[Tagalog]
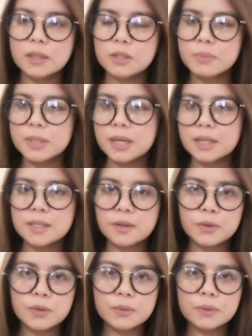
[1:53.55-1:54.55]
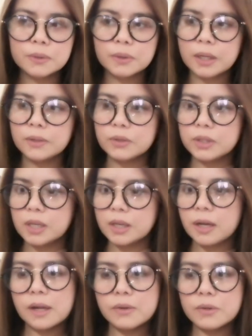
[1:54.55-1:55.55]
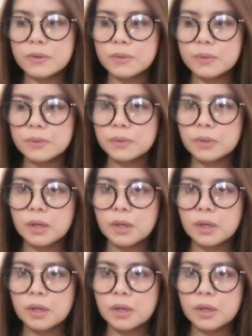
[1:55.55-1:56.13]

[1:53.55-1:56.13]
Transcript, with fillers: tapos binasa ko yung ano niya, ano yung,